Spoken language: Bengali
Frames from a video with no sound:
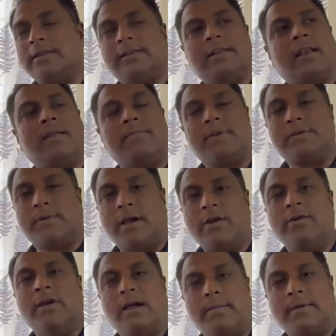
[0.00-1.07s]
আজকে এলাম বেশ
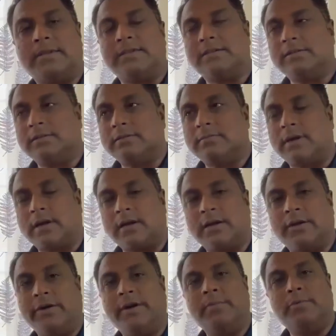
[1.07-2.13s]
ভালোই আপ আছে মার্কেট
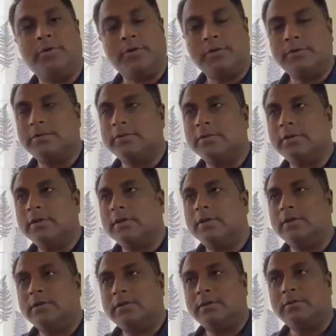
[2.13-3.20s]
গ্রিন পুরো
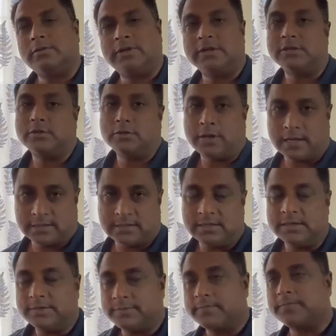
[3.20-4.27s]
তো উইচ ইজ গুড
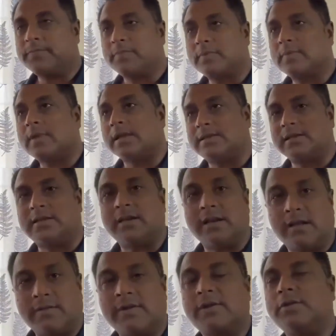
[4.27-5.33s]
অ্যাকচুয়ালি আস্তে আস্তে
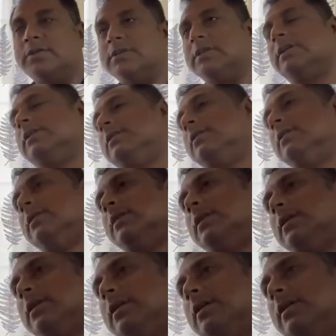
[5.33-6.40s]
রিকভার করছে
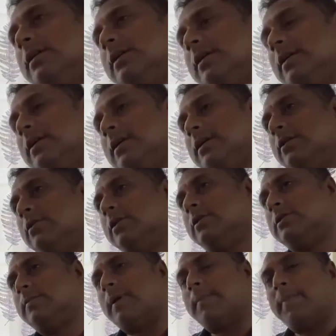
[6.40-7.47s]
তো
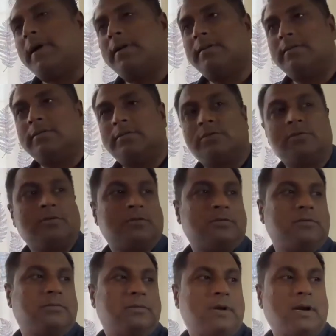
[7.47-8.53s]
হচ্ছে ব্যাপার তো
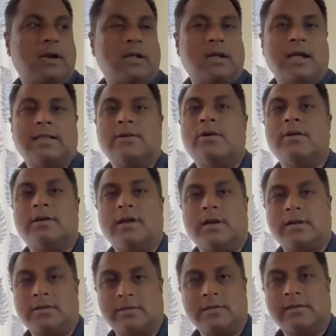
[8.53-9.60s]
একটা আধ ঘন্টার
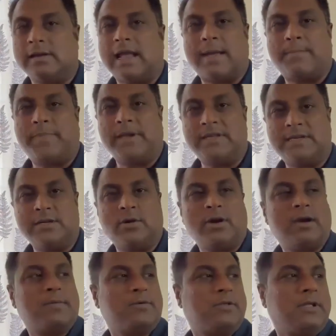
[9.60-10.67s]
গ্যাপ পেয়েছি
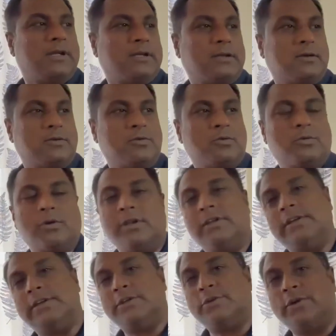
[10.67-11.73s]
কলের মধ্যে টুক করে
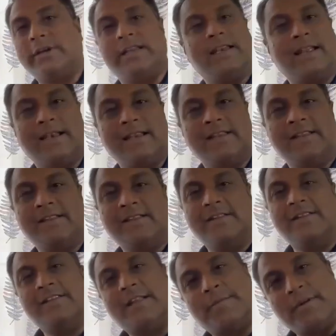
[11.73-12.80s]
জিনিসগুলো কিনে আনি
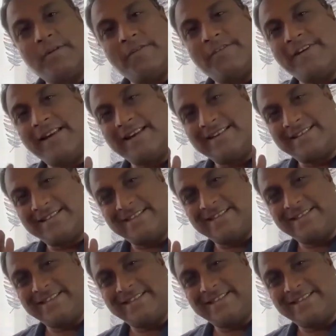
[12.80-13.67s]
তারপর আবার ফিরে আসছি